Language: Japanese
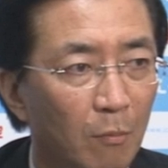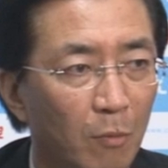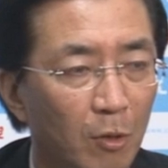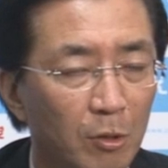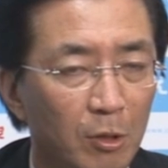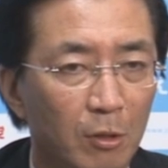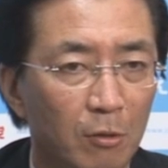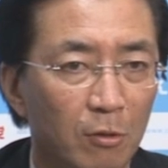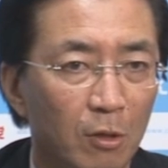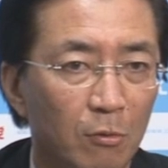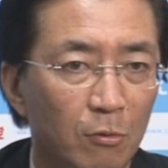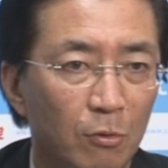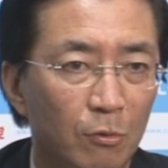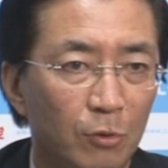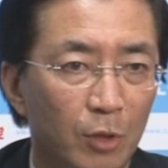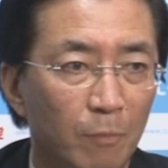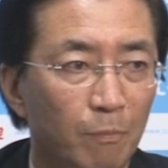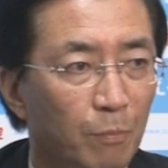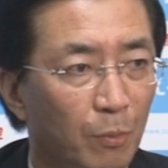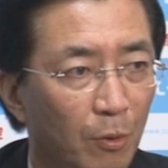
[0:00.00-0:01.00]
まさに戦
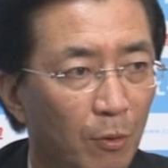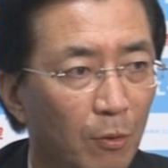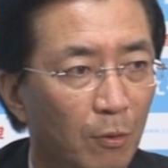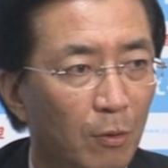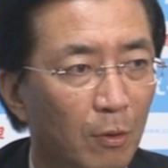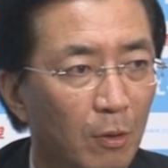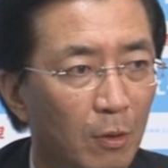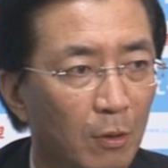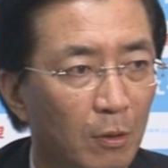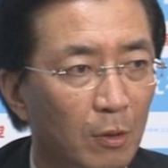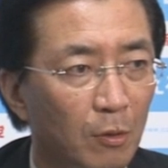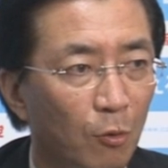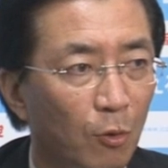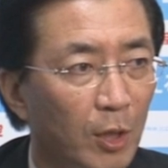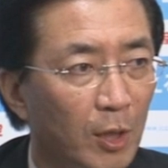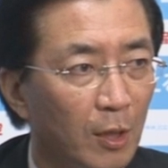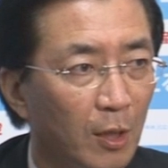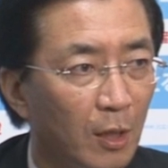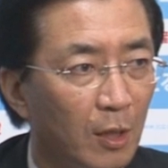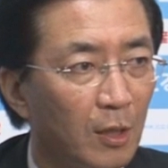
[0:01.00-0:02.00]
争立法に
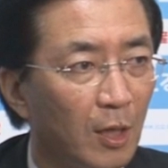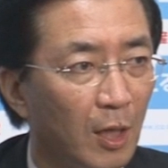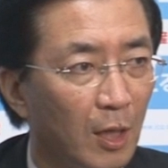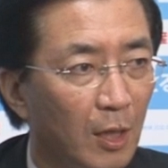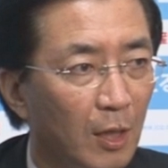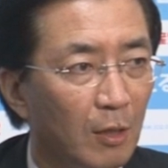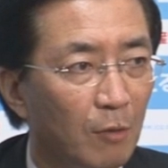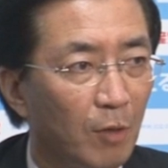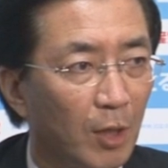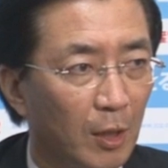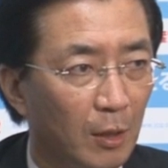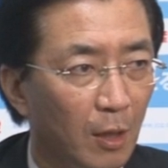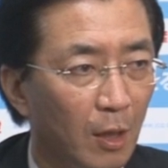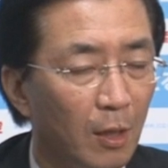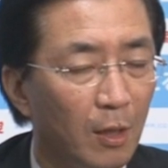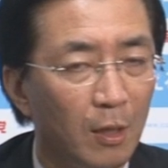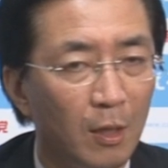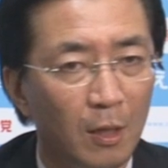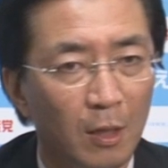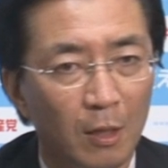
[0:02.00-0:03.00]
ほかならないわけで、